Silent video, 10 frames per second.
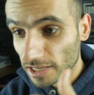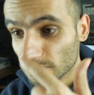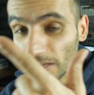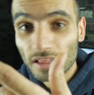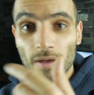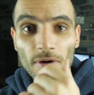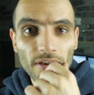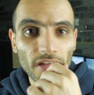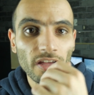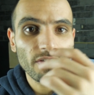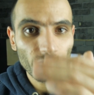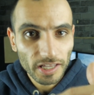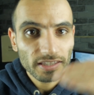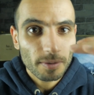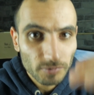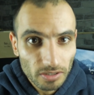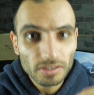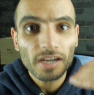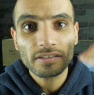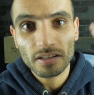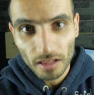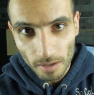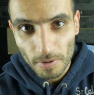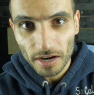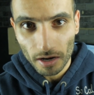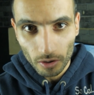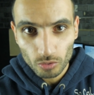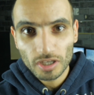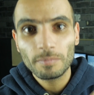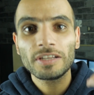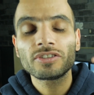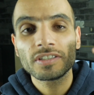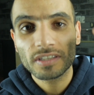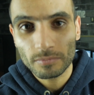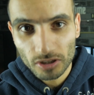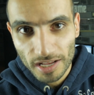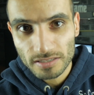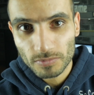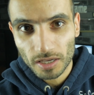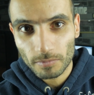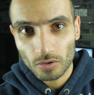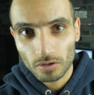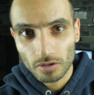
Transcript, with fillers: فلازم اطلع برا فانت بتضطر تطلع برا وتعمل إشي انت مش لازم تعمله